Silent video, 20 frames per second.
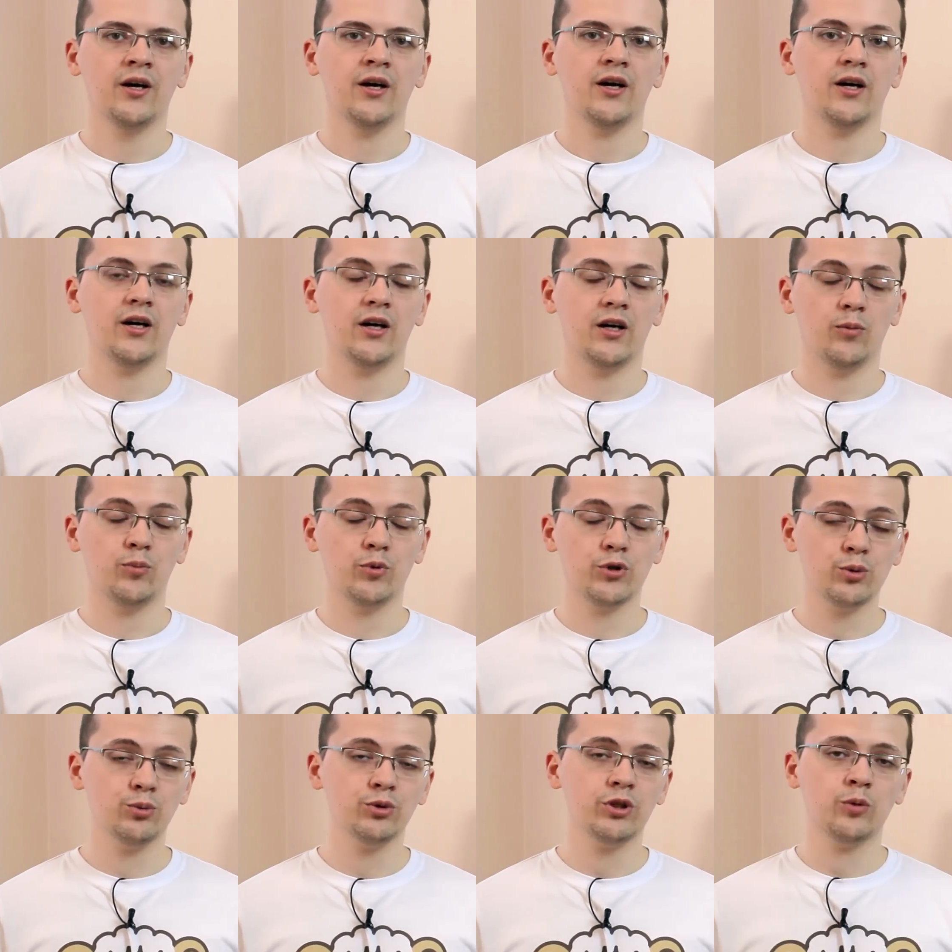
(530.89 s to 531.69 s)
А
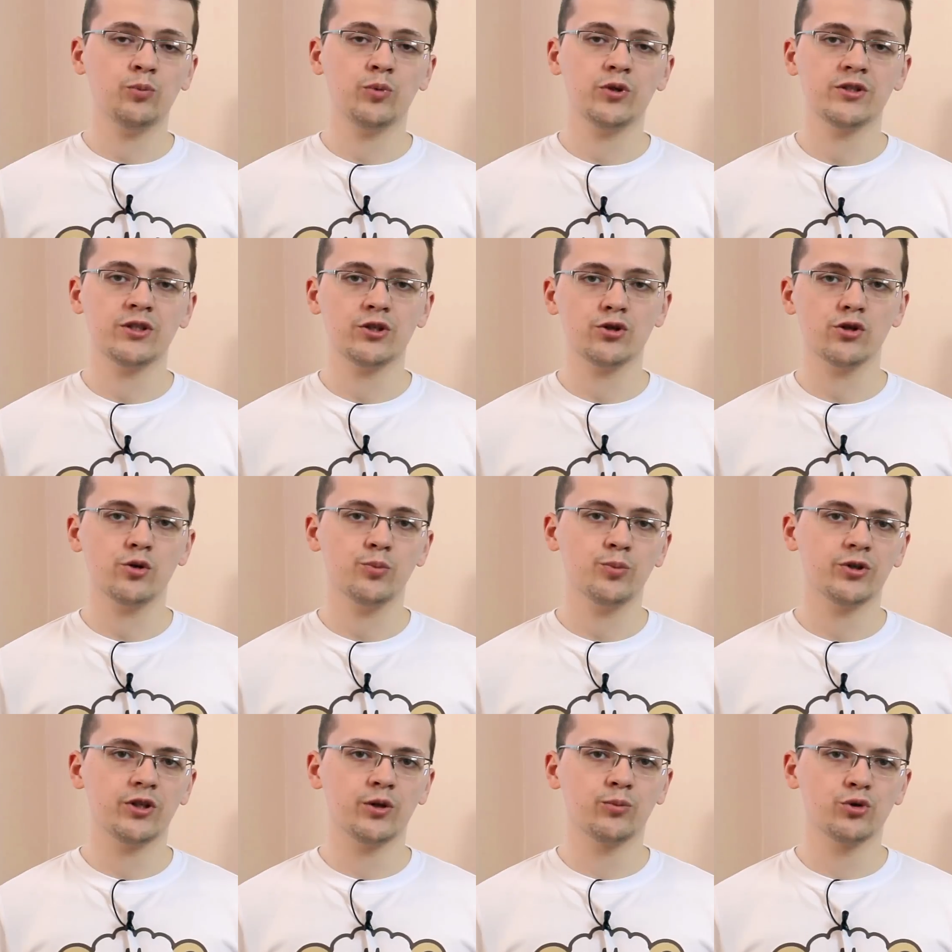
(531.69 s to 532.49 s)
почему так произошло?
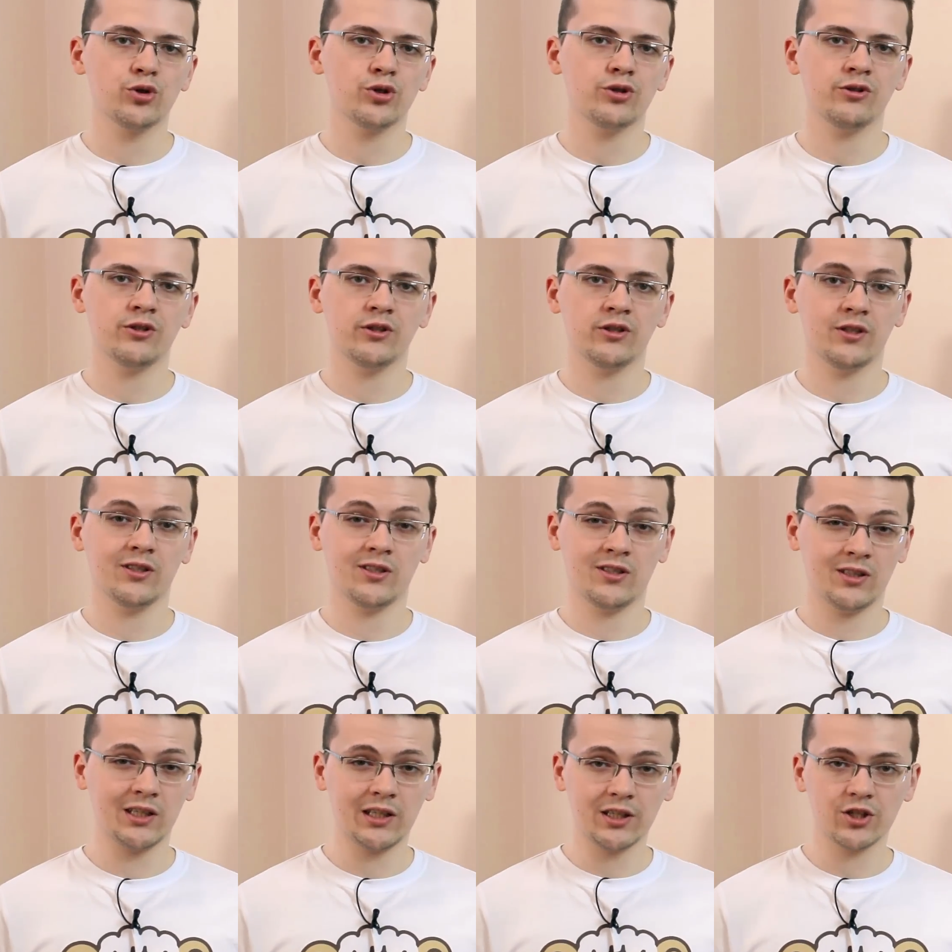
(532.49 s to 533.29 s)
Потому что
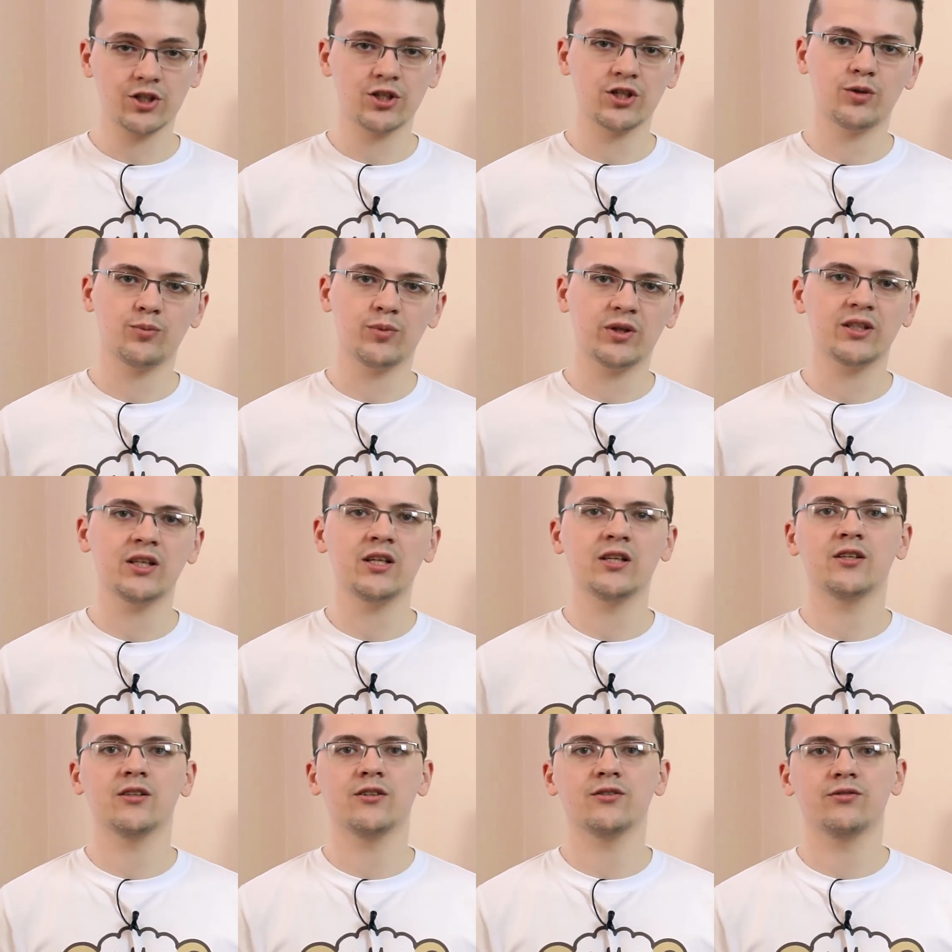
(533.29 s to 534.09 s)
старшие
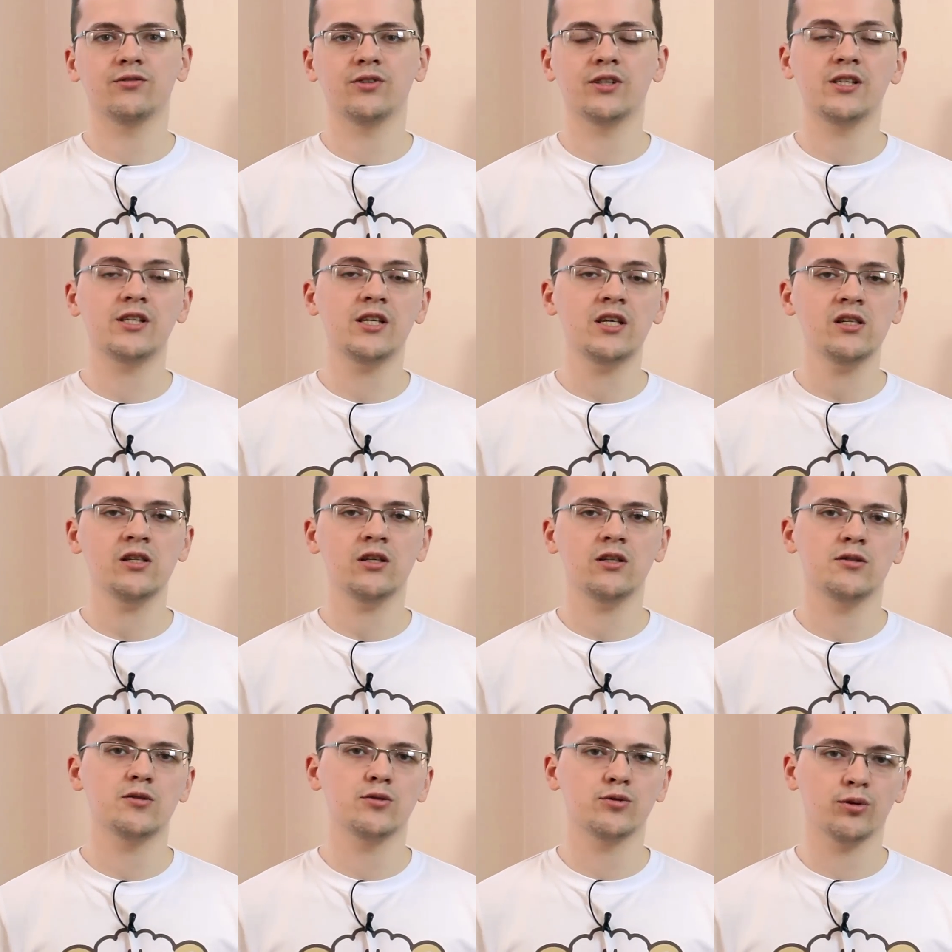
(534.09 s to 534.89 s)
модели в
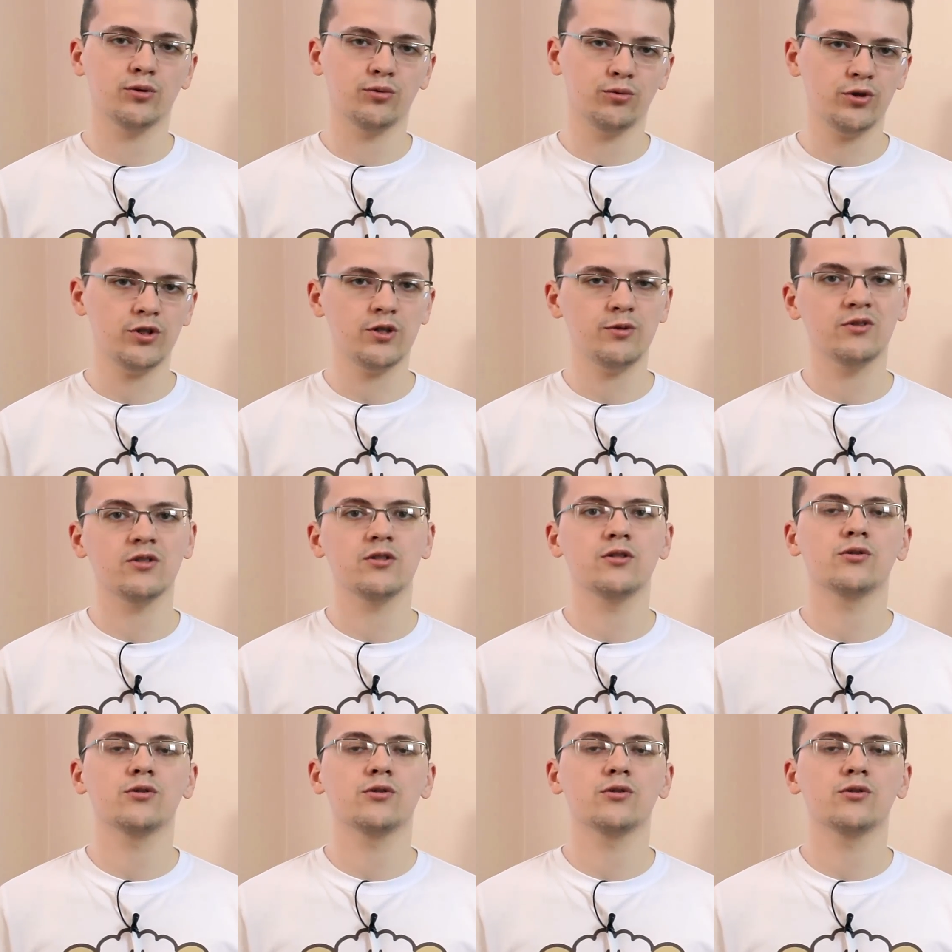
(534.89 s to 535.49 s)
линейке 980,